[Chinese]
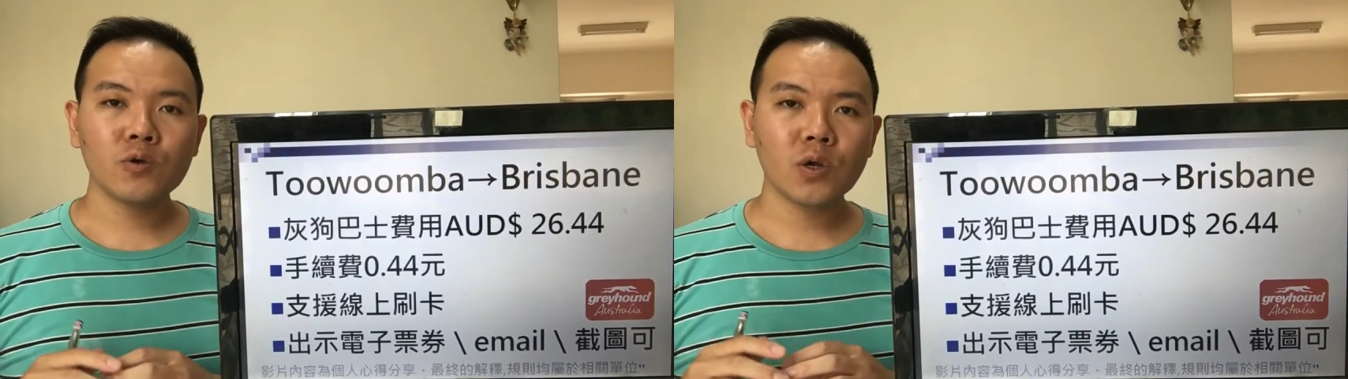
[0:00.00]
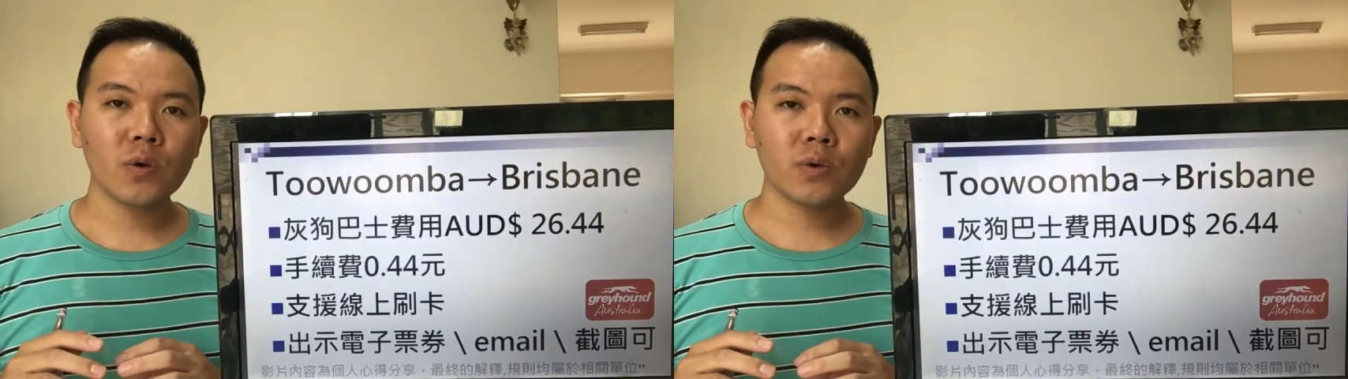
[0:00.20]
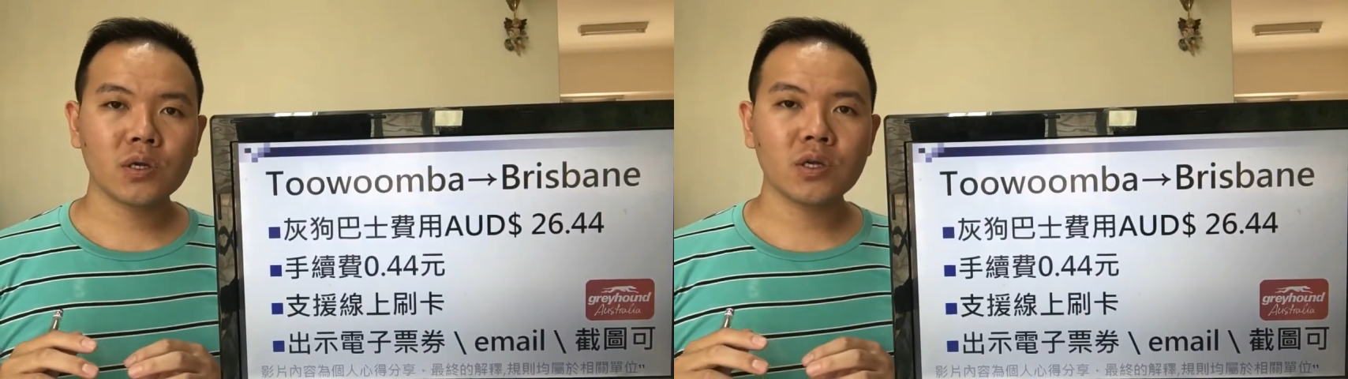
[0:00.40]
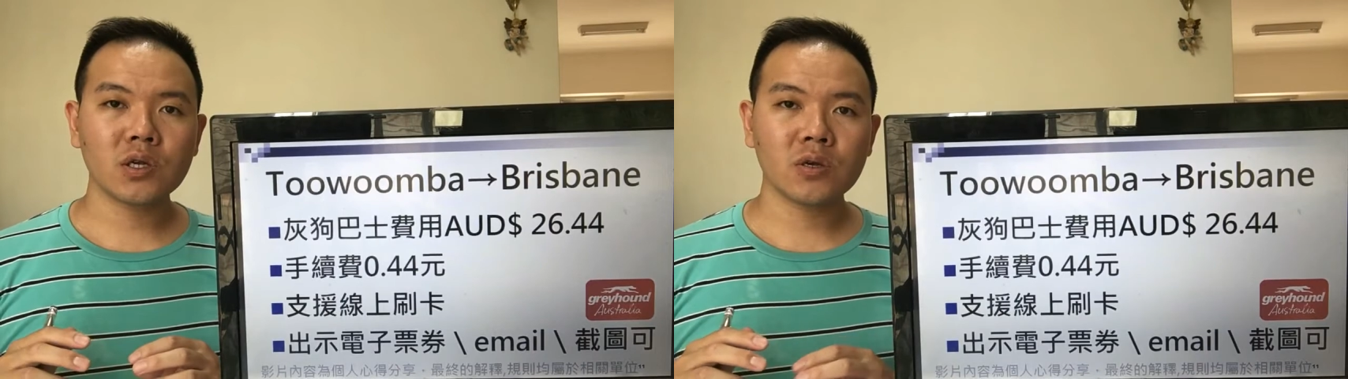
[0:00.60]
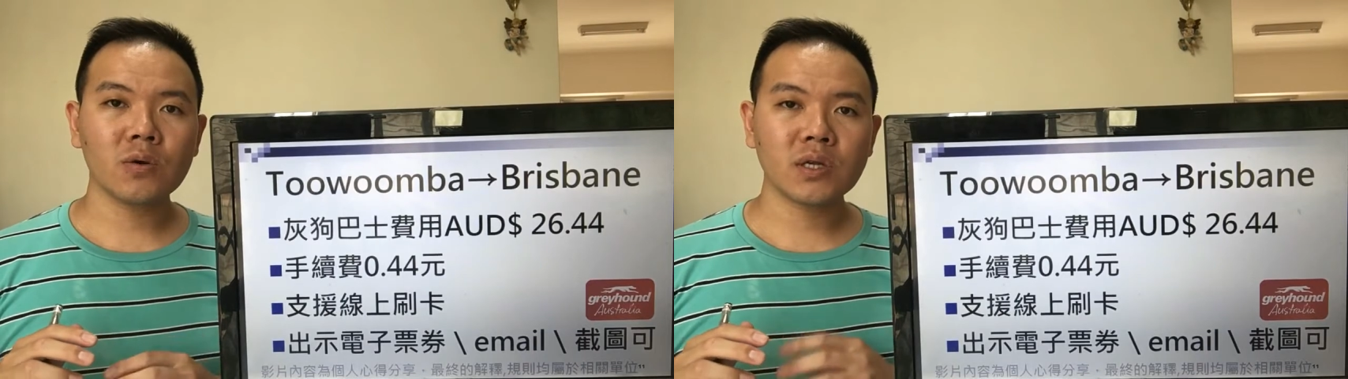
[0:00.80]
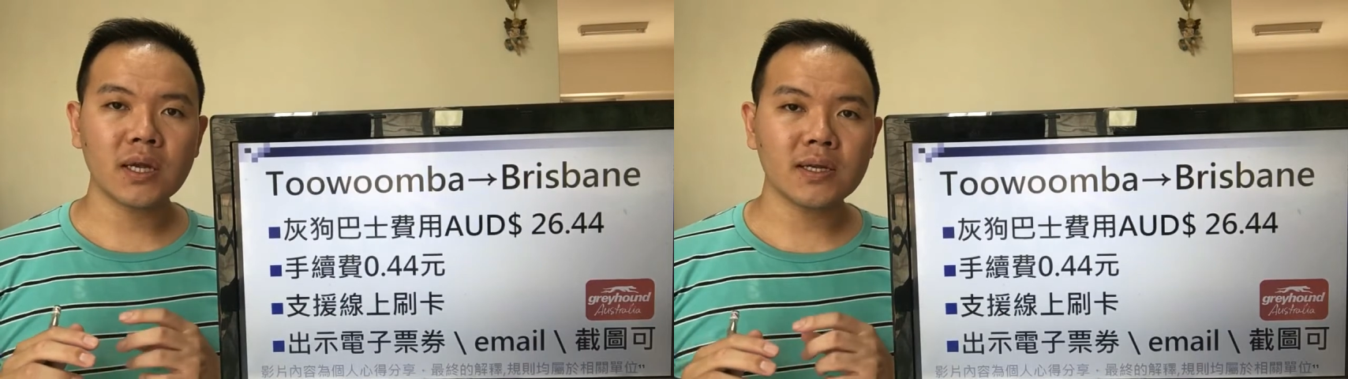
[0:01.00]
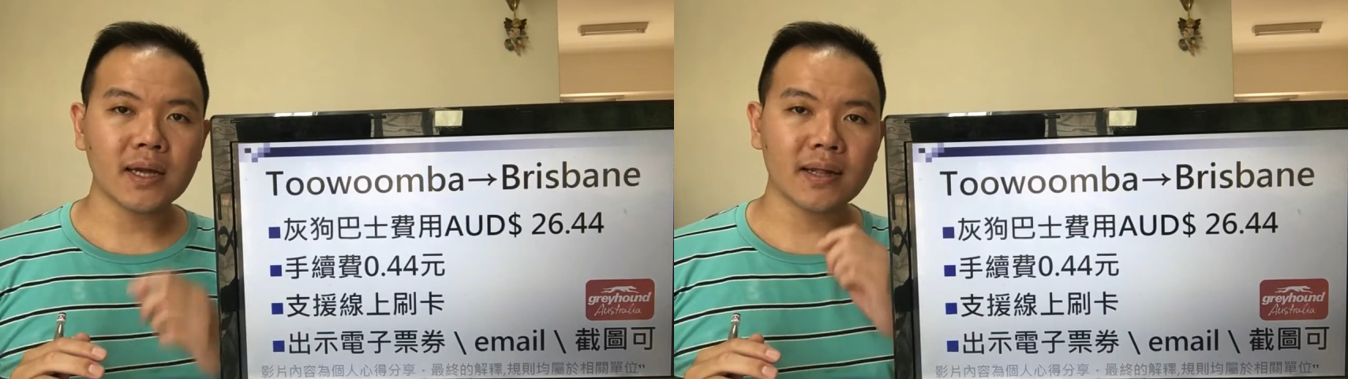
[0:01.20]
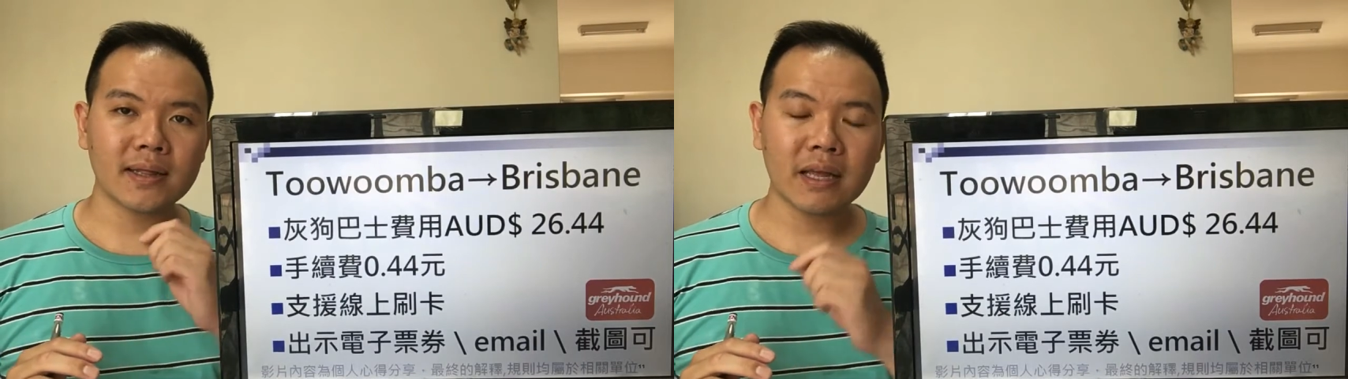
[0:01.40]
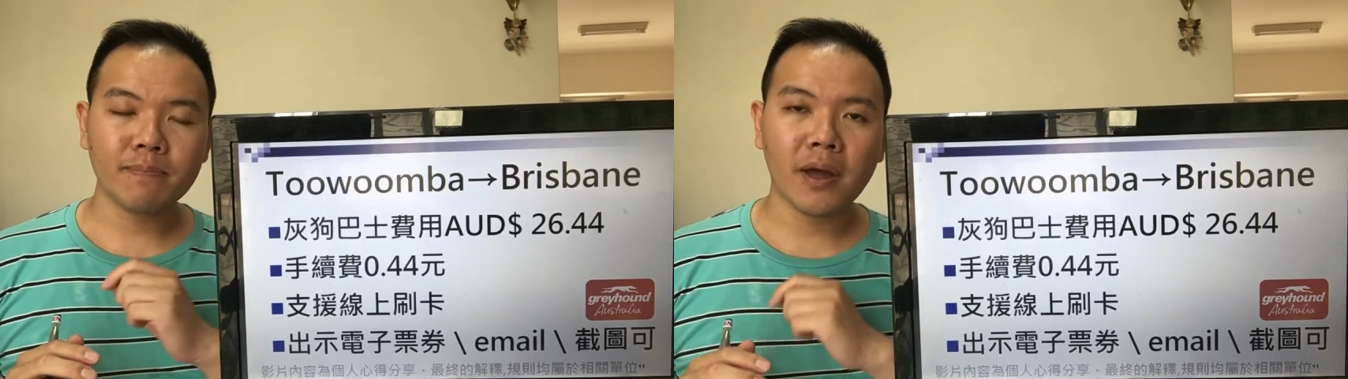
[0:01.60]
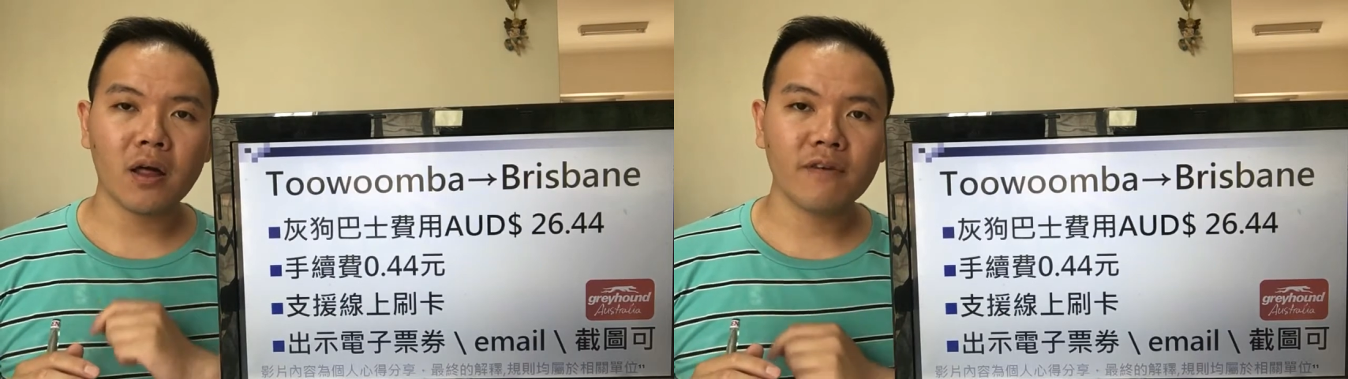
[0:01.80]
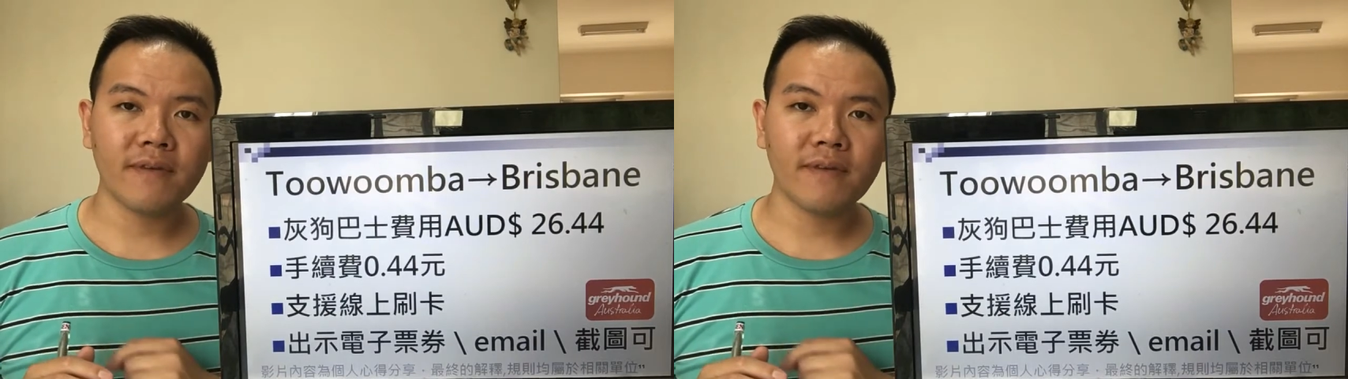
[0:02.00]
所以我是使用线上订票的